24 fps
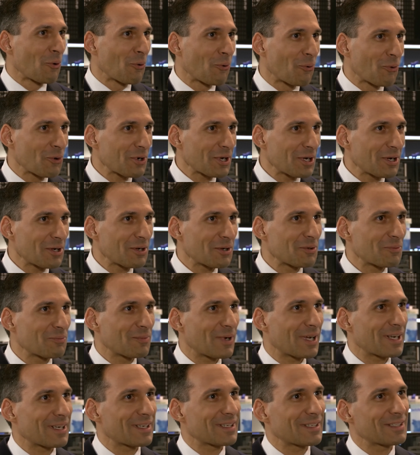oder
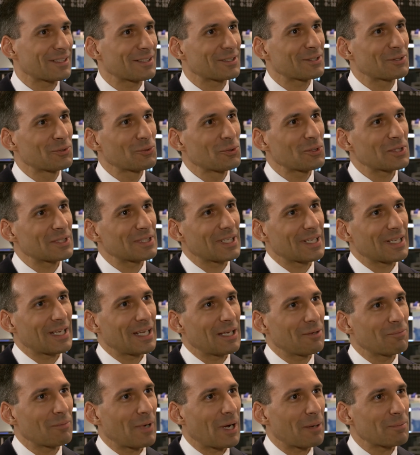man sucht sich
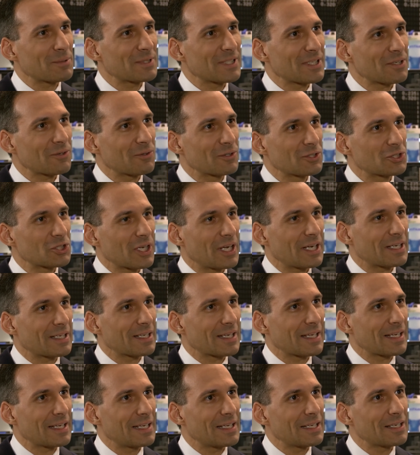eben
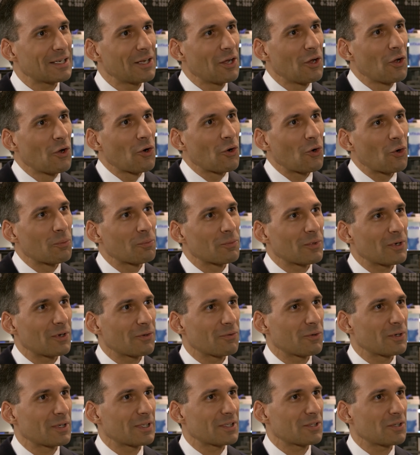Absicherungsstrategien, um
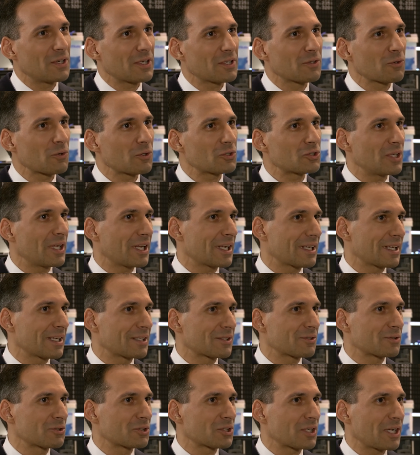von solchen Rückschlägen
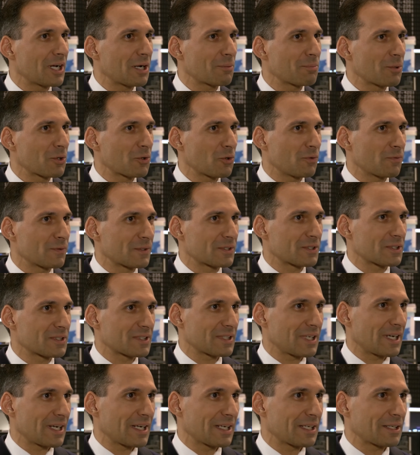nicht zu stark betroffen zu
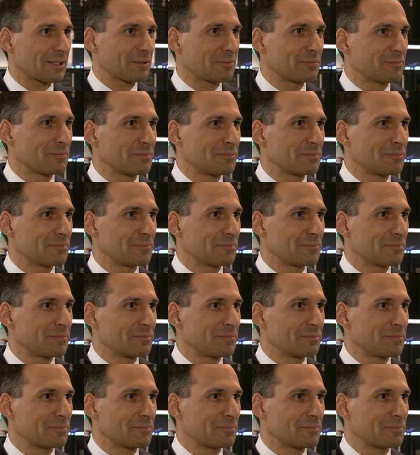sein.